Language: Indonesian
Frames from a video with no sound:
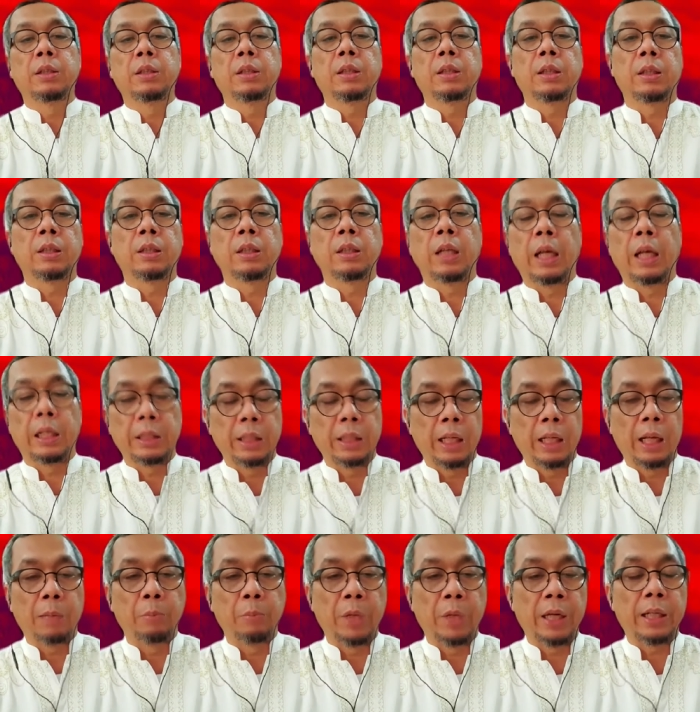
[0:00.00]
hari
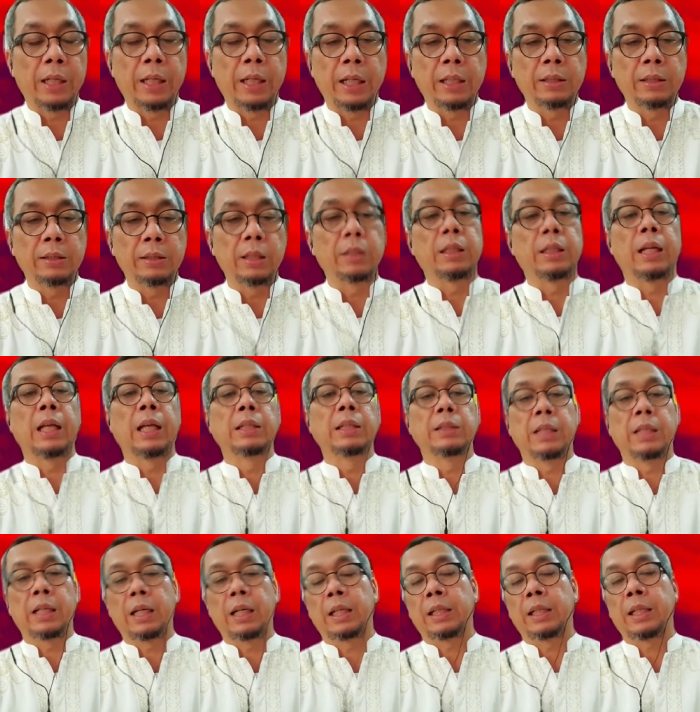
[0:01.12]
H bahkan
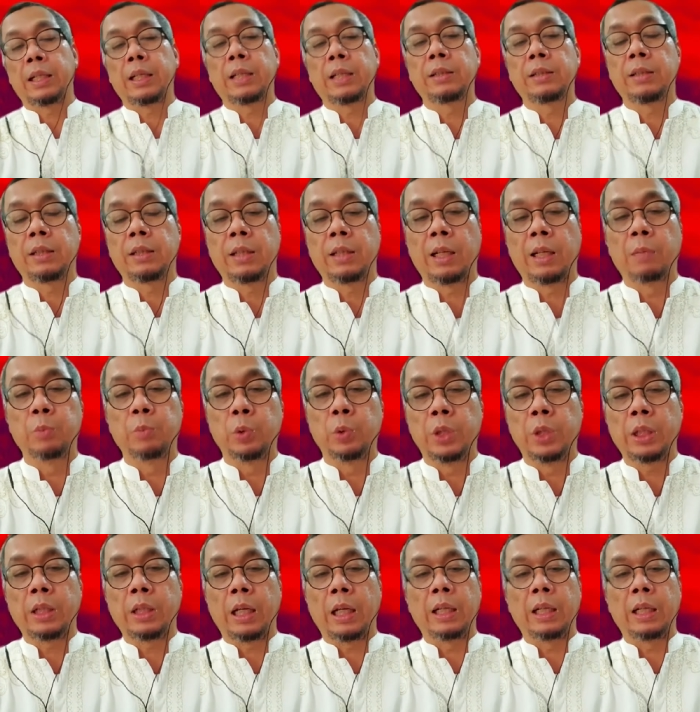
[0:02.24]
setelahnya karena kan setelah
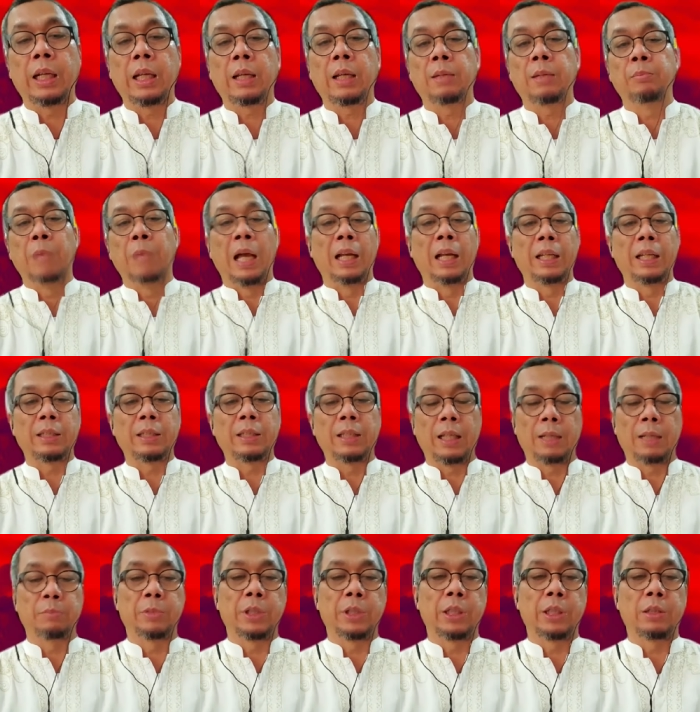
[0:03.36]
mudik ada balik
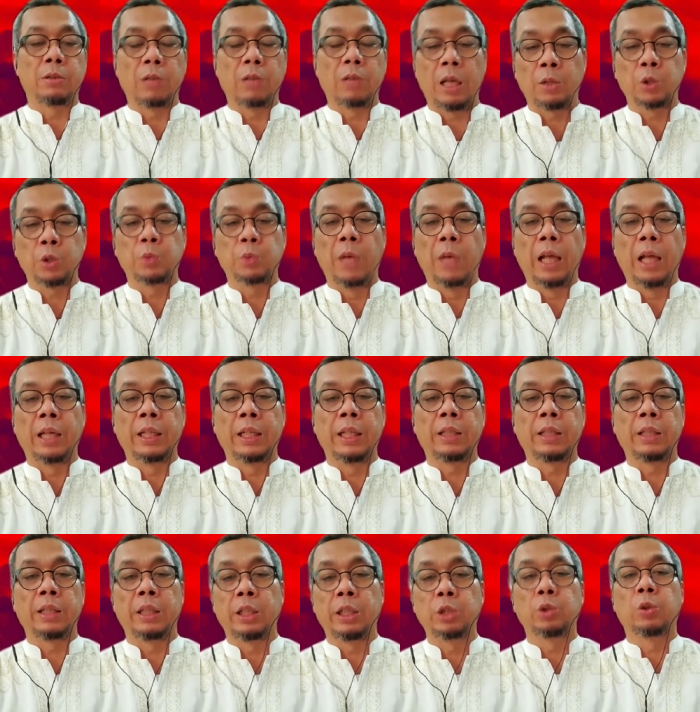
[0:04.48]
kan begitu harus
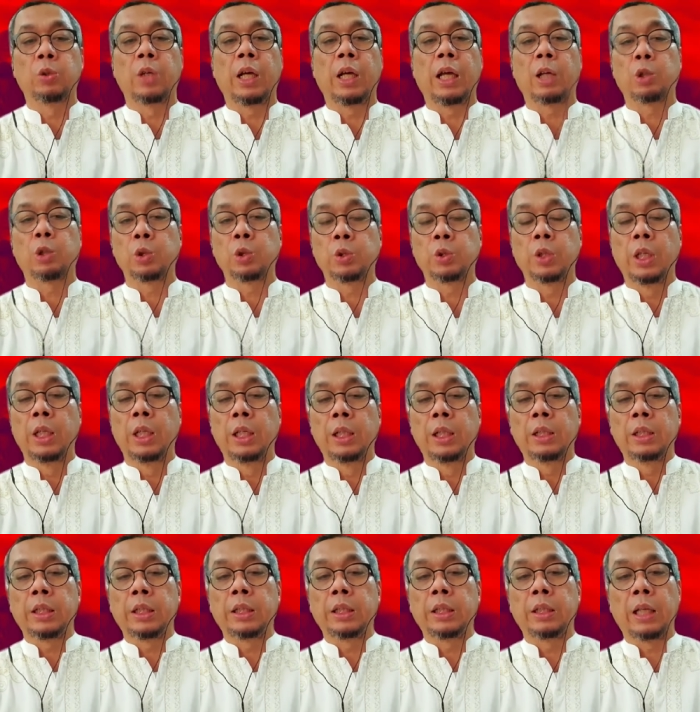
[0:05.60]
balik ini juga harus
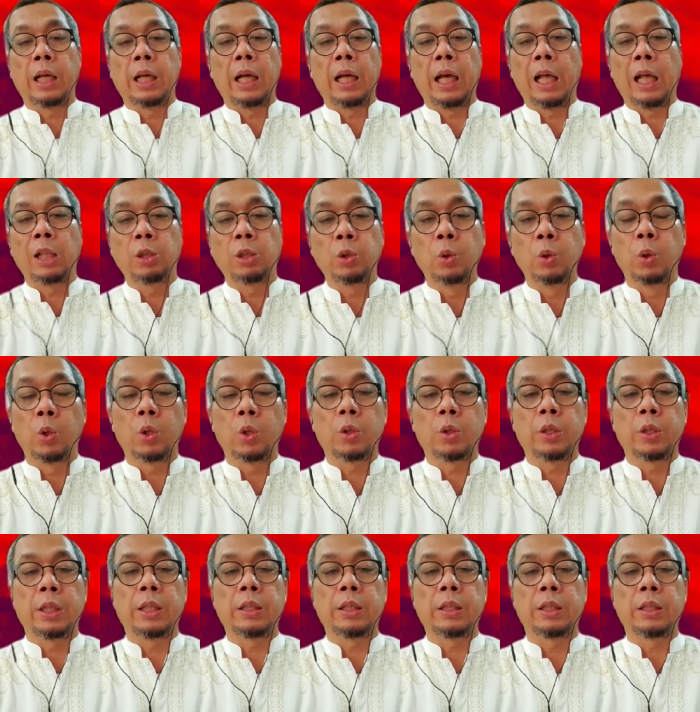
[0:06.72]
kita atur
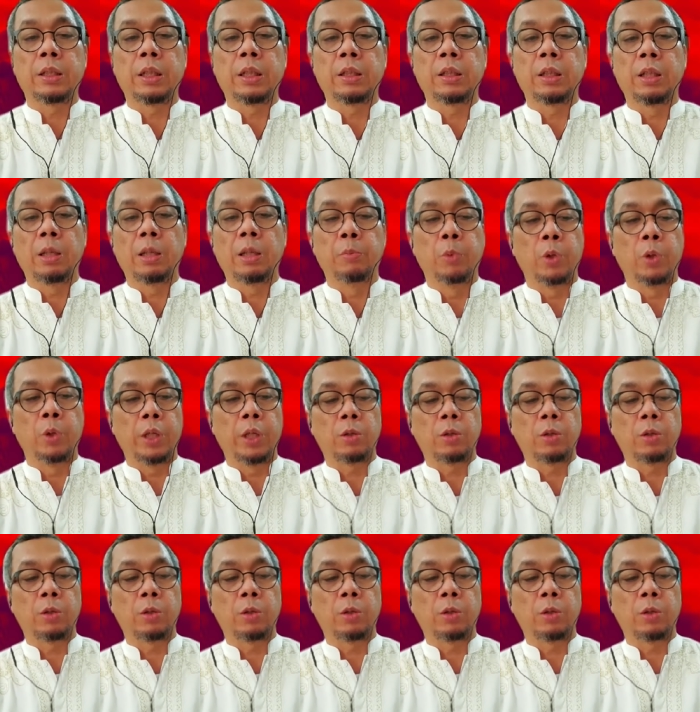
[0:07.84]
ya kita tidak boleh